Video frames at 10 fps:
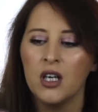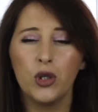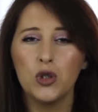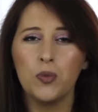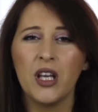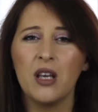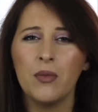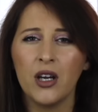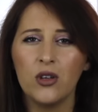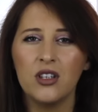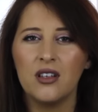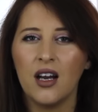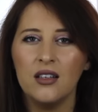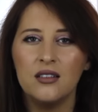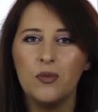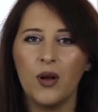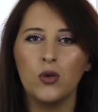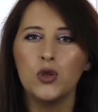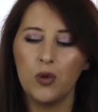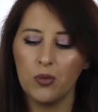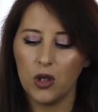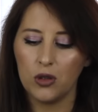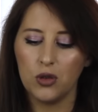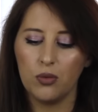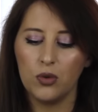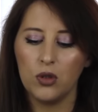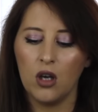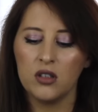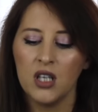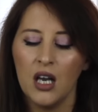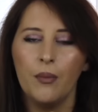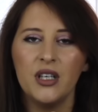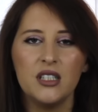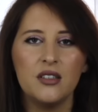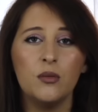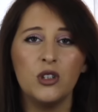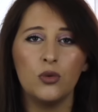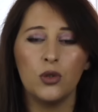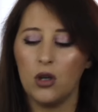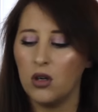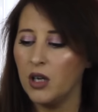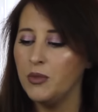porque eu explico em maior detalhe tipo alguns pormenores sobre o gloss, mas sinceramente eu adoro.